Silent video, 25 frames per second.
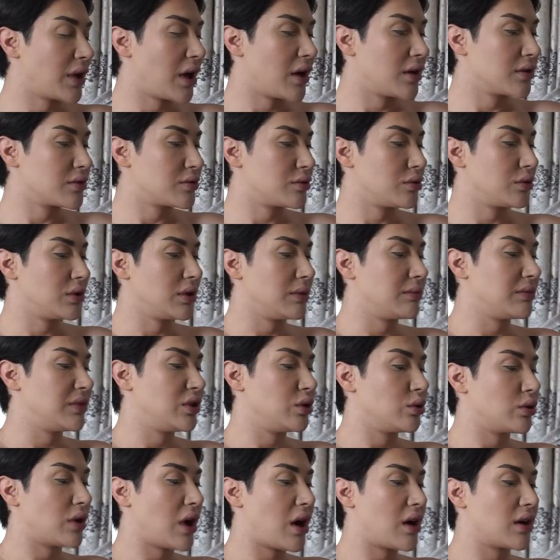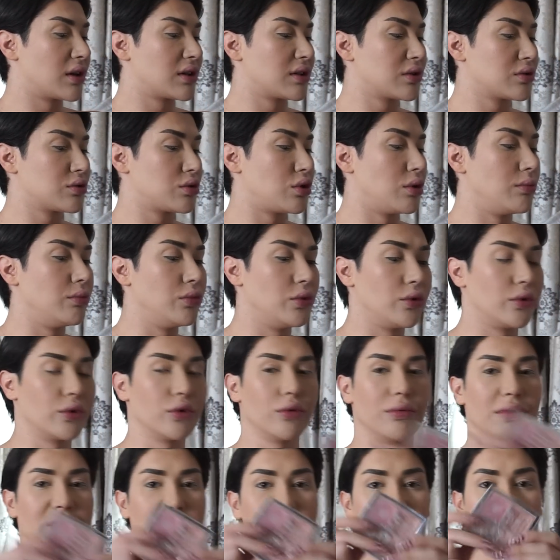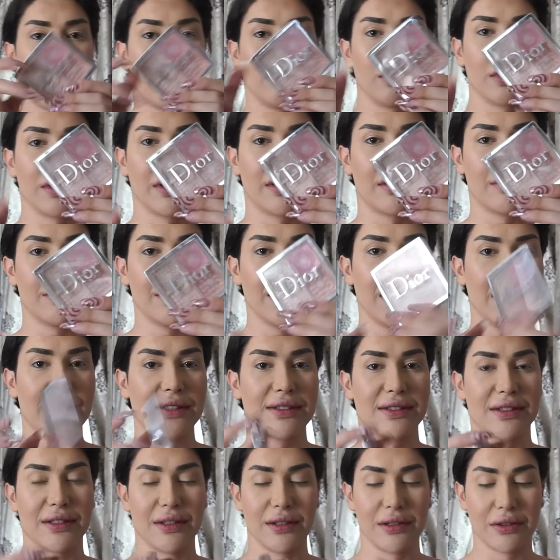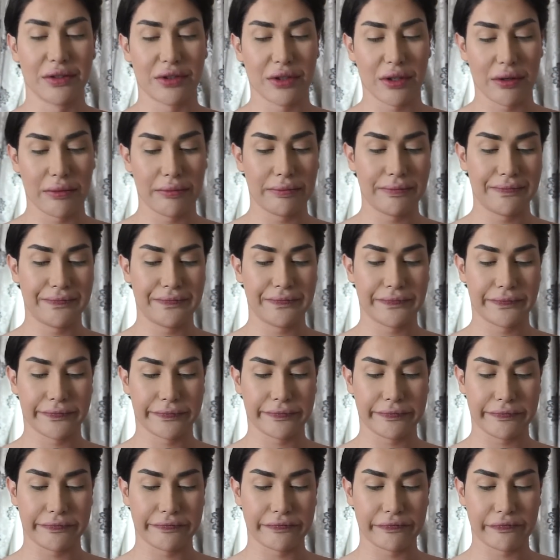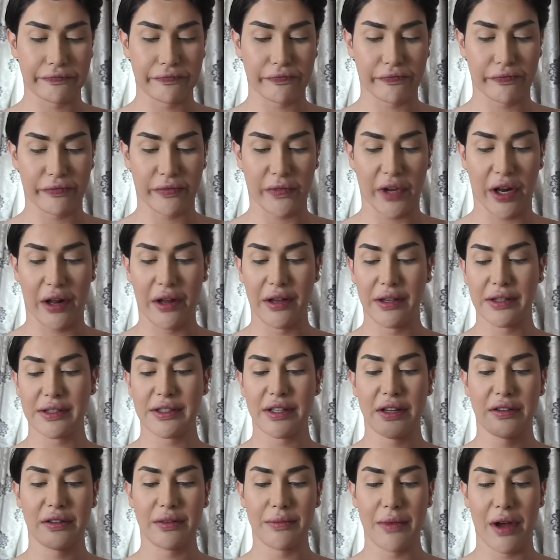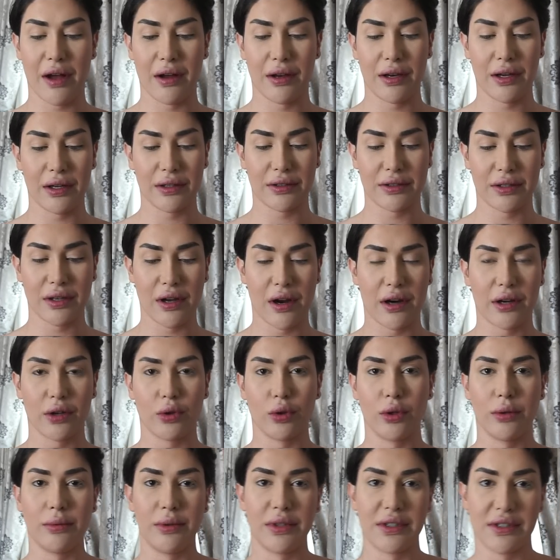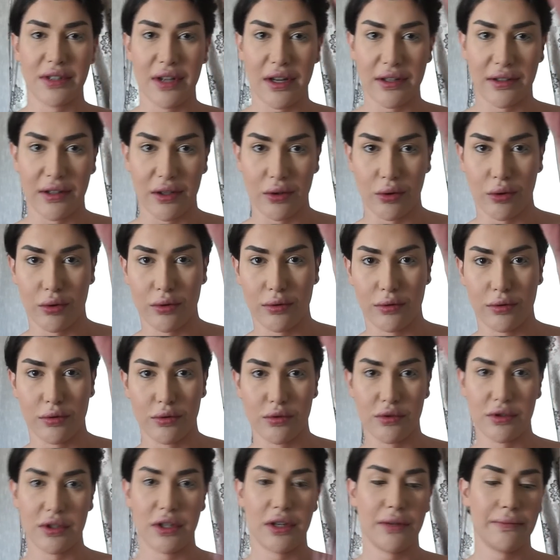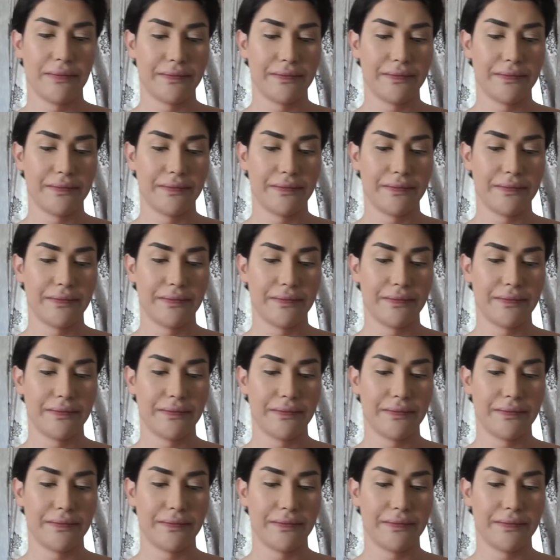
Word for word: daha süreyim. Diyor artık sömürüyorum. İstanbul'a gittiğimde yenisini alacağım. En sevdiğim highlighterlardan olabilir zaten görüldüğü üzere.